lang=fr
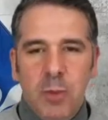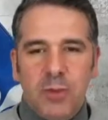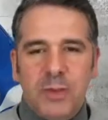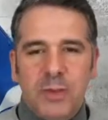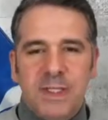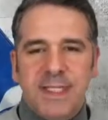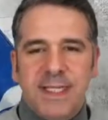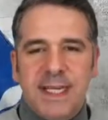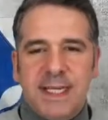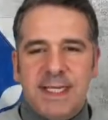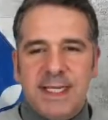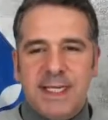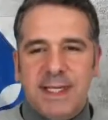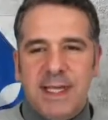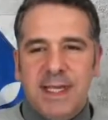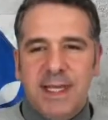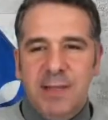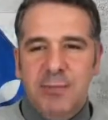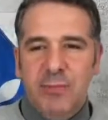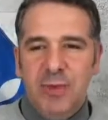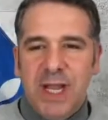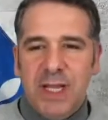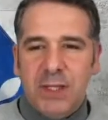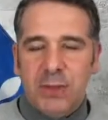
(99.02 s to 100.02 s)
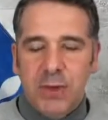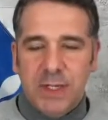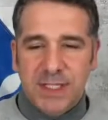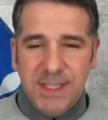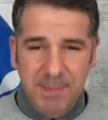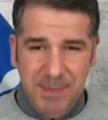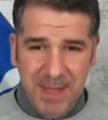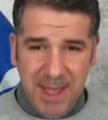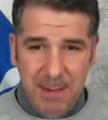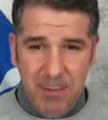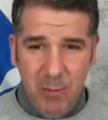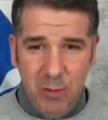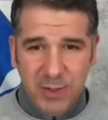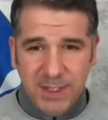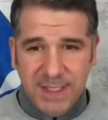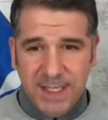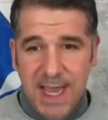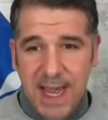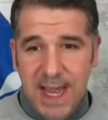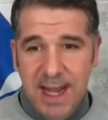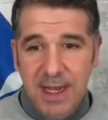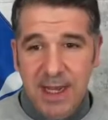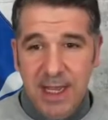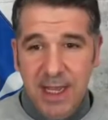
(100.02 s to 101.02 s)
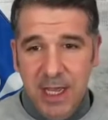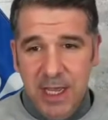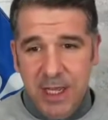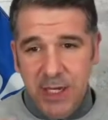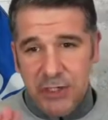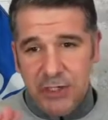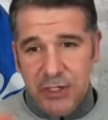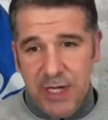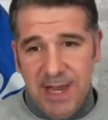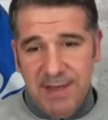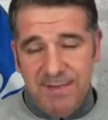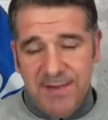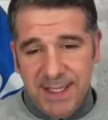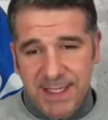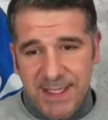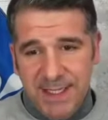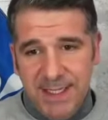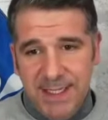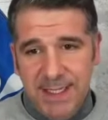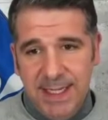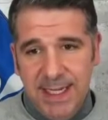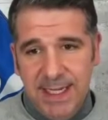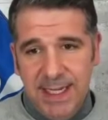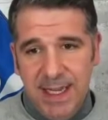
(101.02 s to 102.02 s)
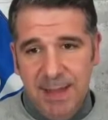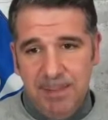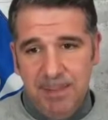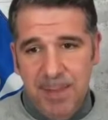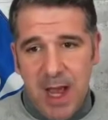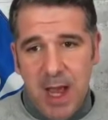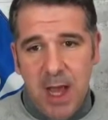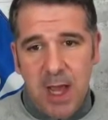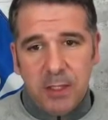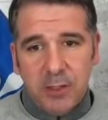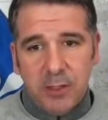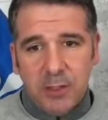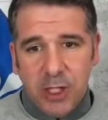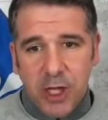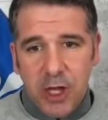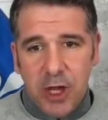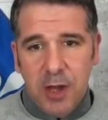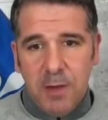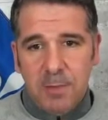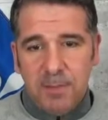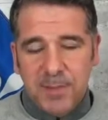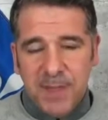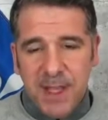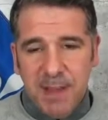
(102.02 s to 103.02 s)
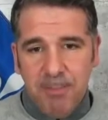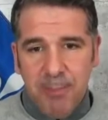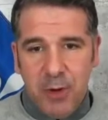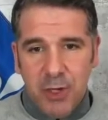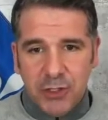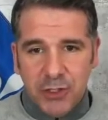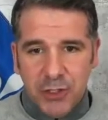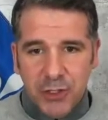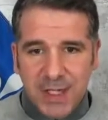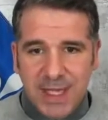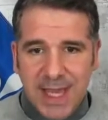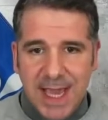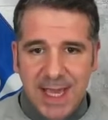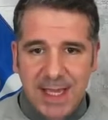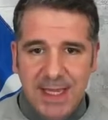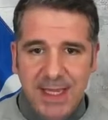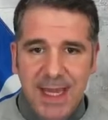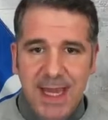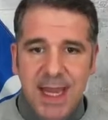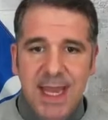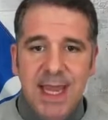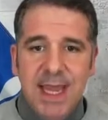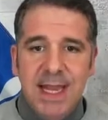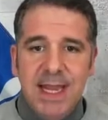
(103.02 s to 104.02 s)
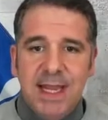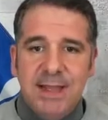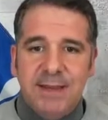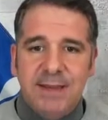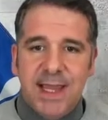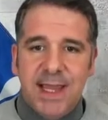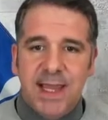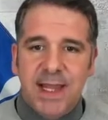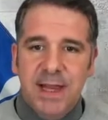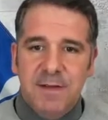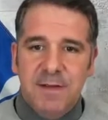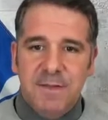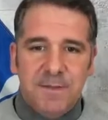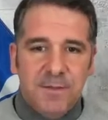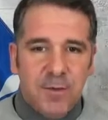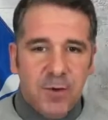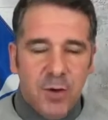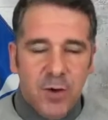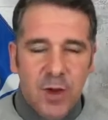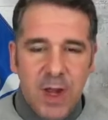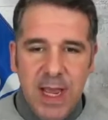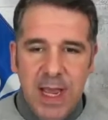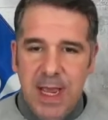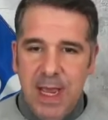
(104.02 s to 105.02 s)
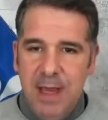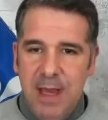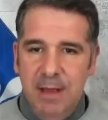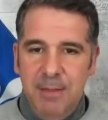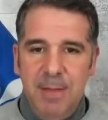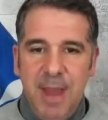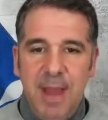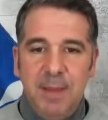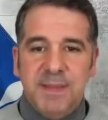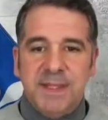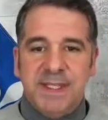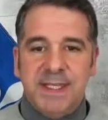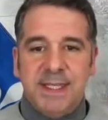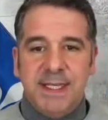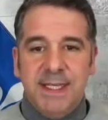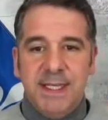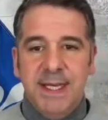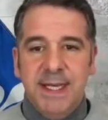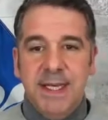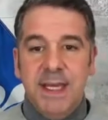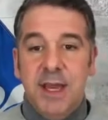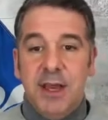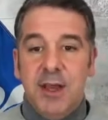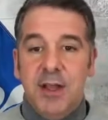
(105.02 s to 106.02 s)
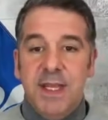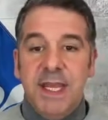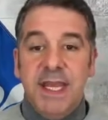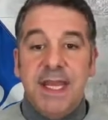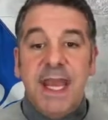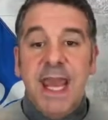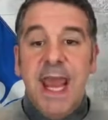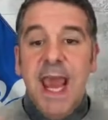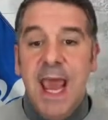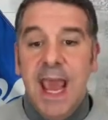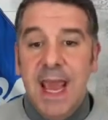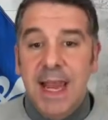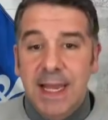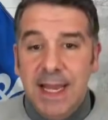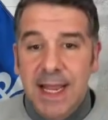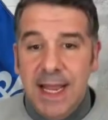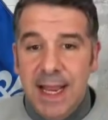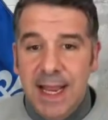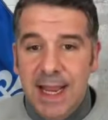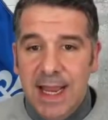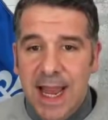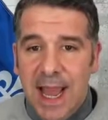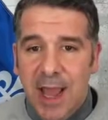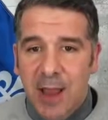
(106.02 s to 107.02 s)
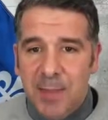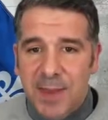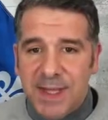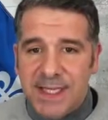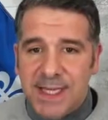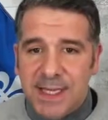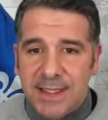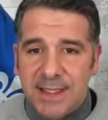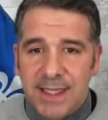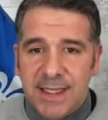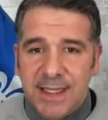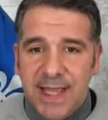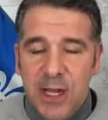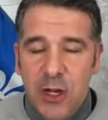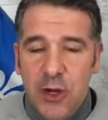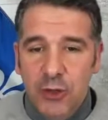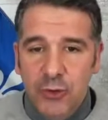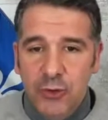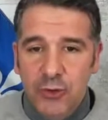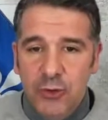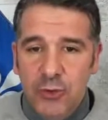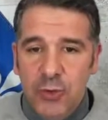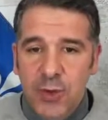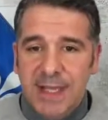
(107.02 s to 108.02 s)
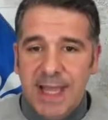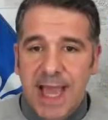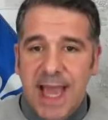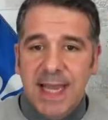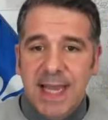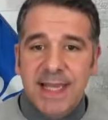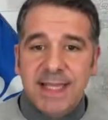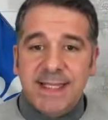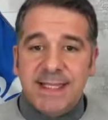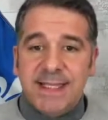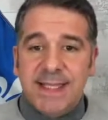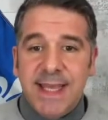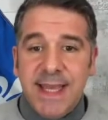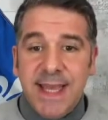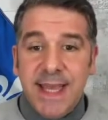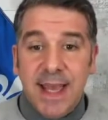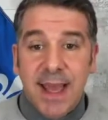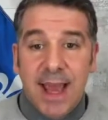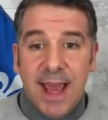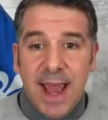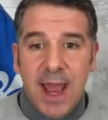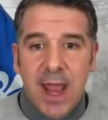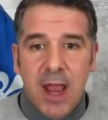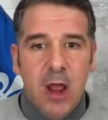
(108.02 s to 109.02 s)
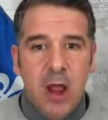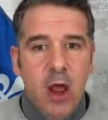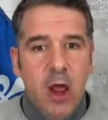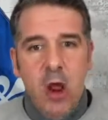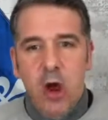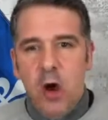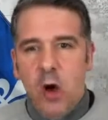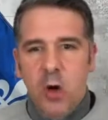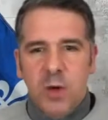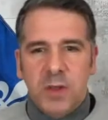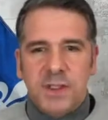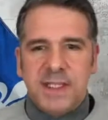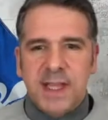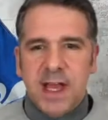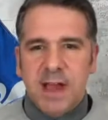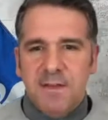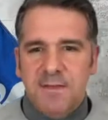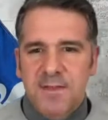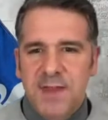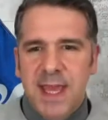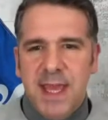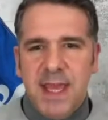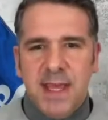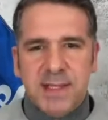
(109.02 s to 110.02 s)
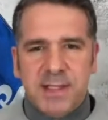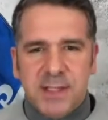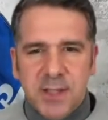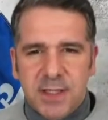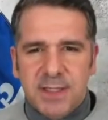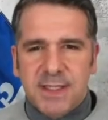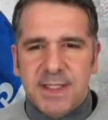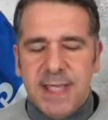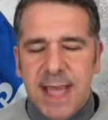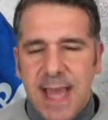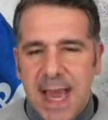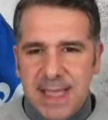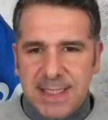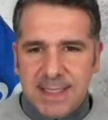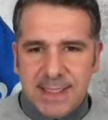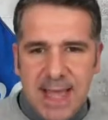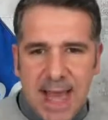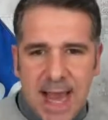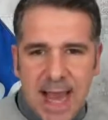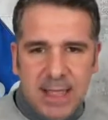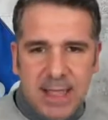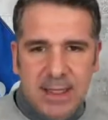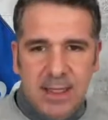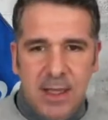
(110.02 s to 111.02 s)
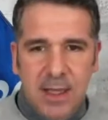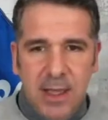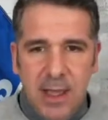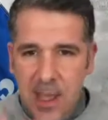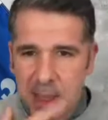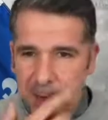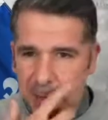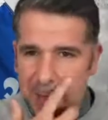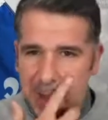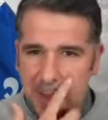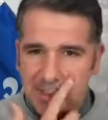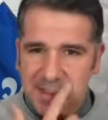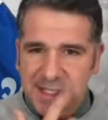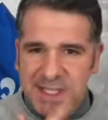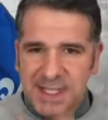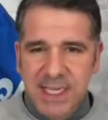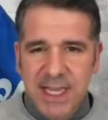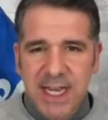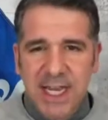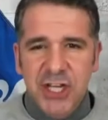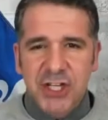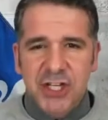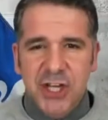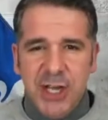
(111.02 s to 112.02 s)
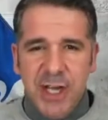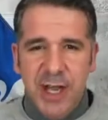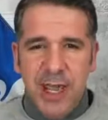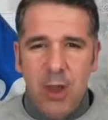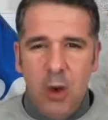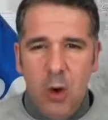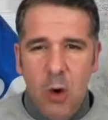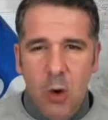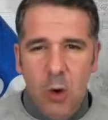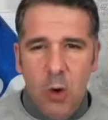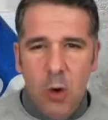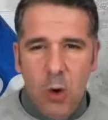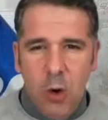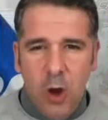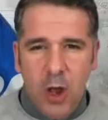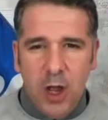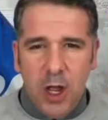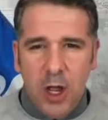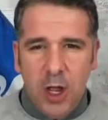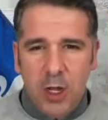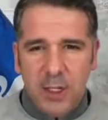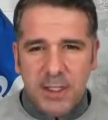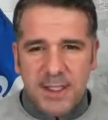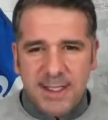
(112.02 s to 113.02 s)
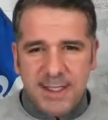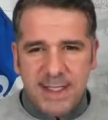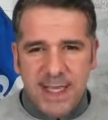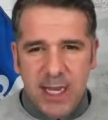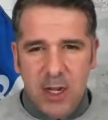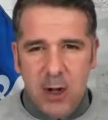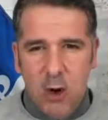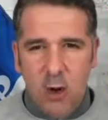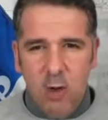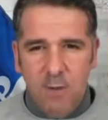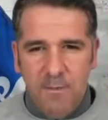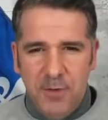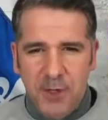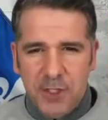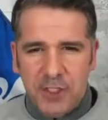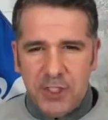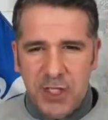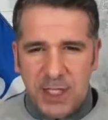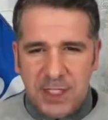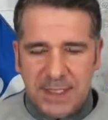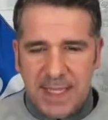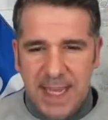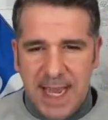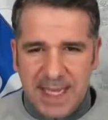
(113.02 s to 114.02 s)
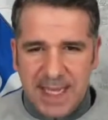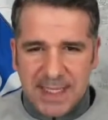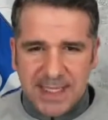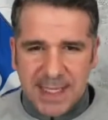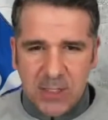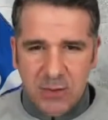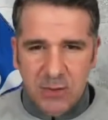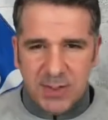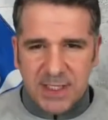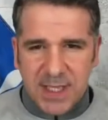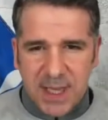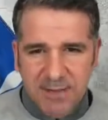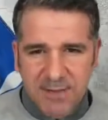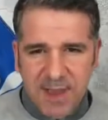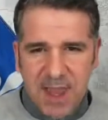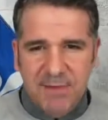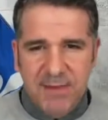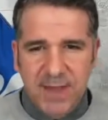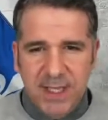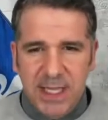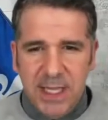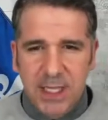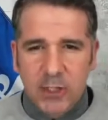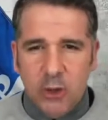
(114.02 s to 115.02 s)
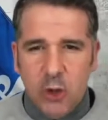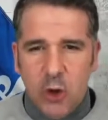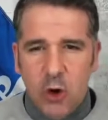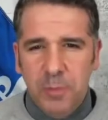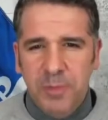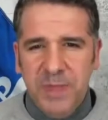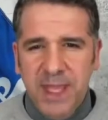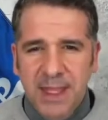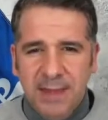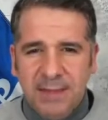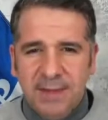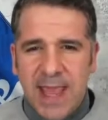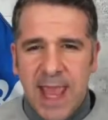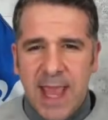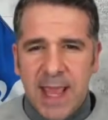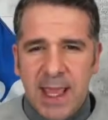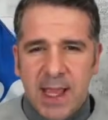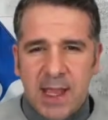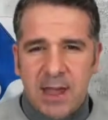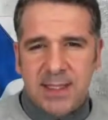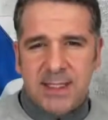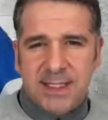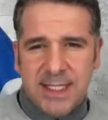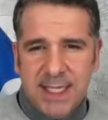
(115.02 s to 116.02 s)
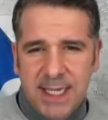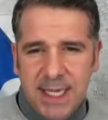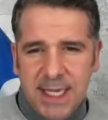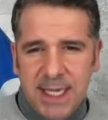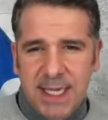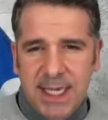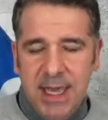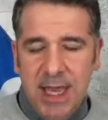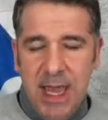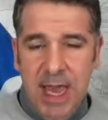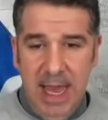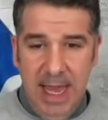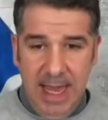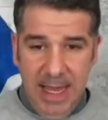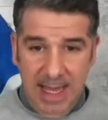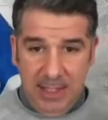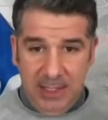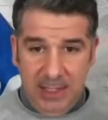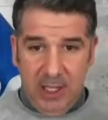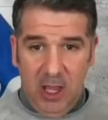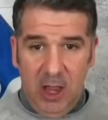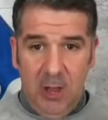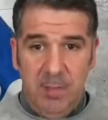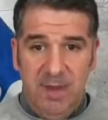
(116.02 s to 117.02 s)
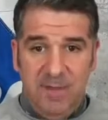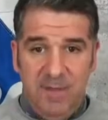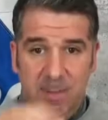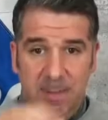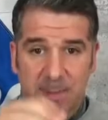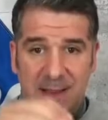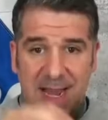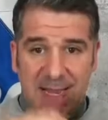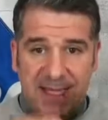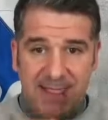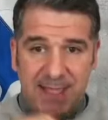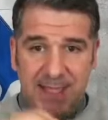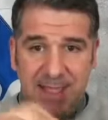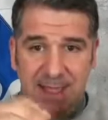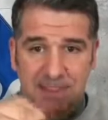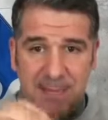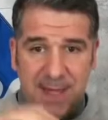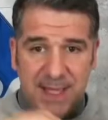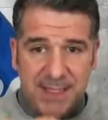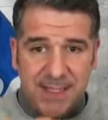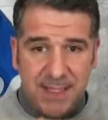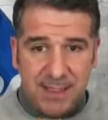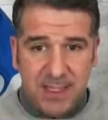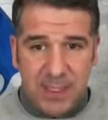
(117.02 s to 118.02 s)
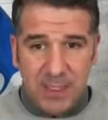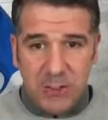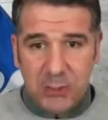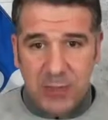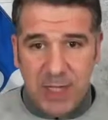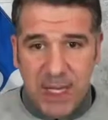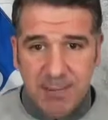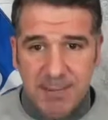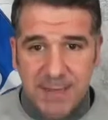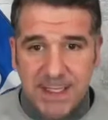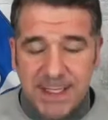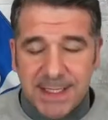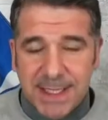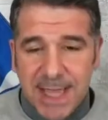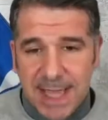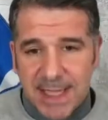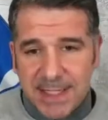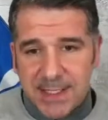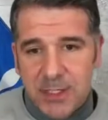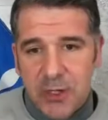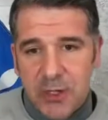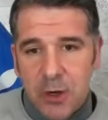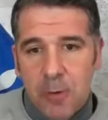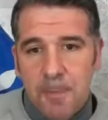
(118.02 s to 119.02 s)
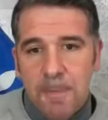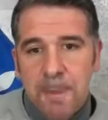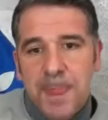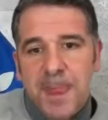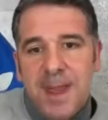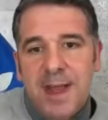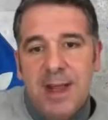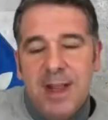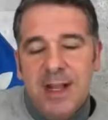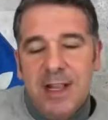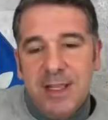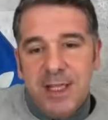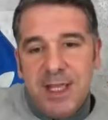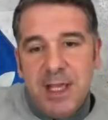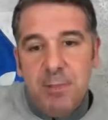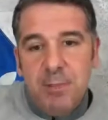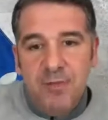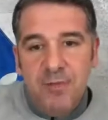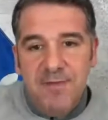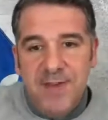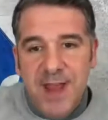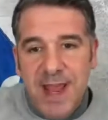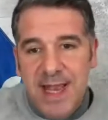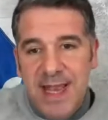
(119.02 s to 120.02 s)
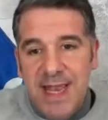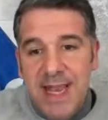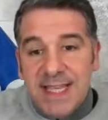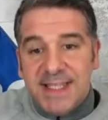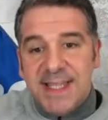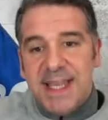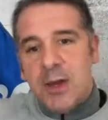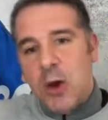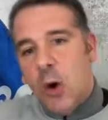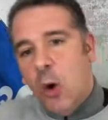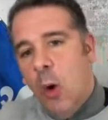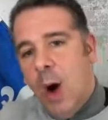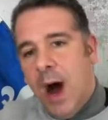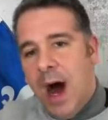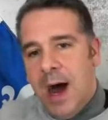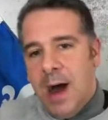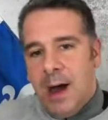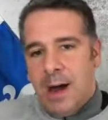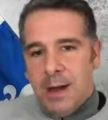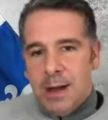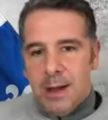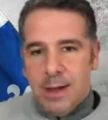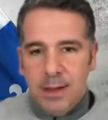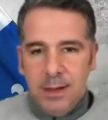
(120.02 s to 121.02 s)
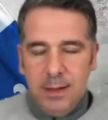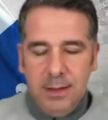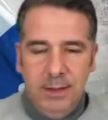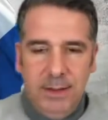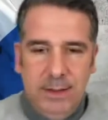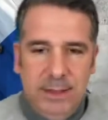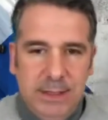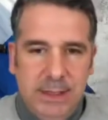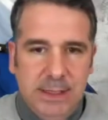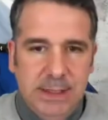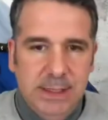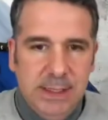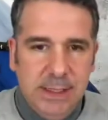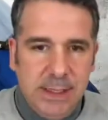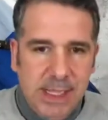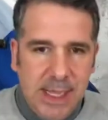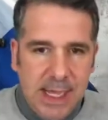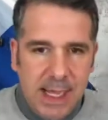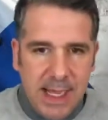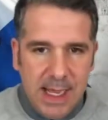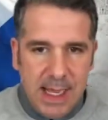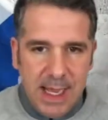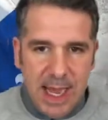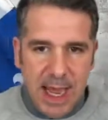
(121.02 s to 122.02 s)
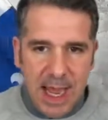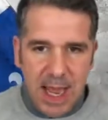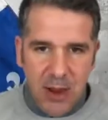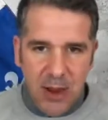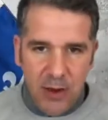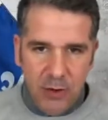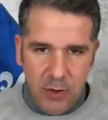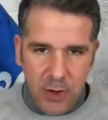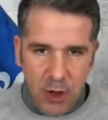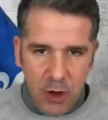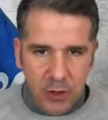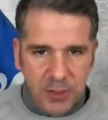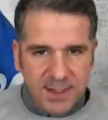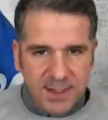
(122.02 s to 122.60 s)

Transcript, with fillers: Tout le monde disait que c'était le début de la Troisième Guerre mondiale. Je l'avais dit dès le départ, Trump n'est pas un guerrier, il éteint les feux. Même si euh, Nikki Haley, la représentante à l'ONU, était allée dire hein, on s'en vient sortir Assad, même si les généraux euh, disaient on va sortir Assad, on s'en vient avec des troupes, des tanks en Syrie, et Trump avait placé des personnes dans son administration qui pouvaient laisser croire hein, à